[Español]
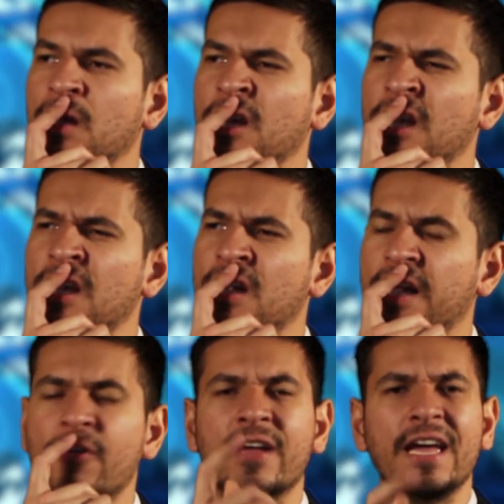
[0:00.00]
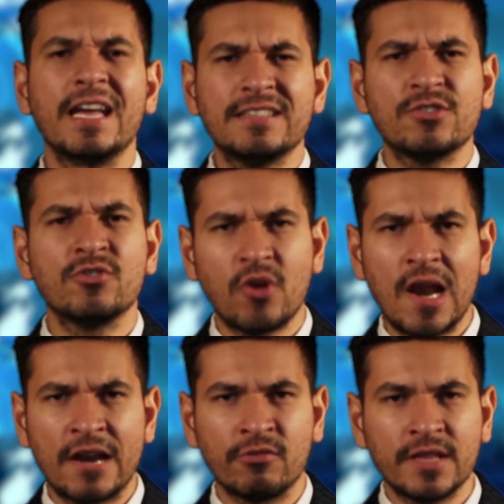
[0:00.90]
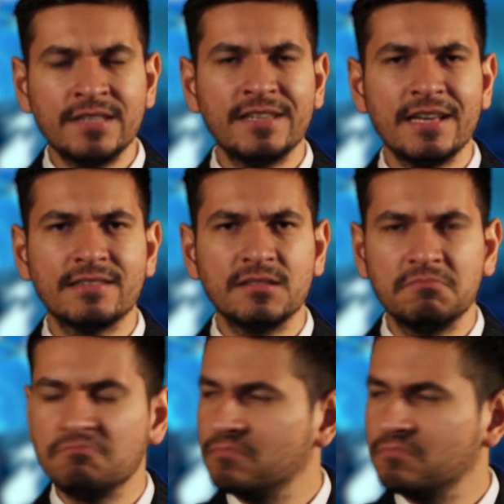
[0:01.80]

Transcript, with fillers: Y creo que esas son todas las noticias.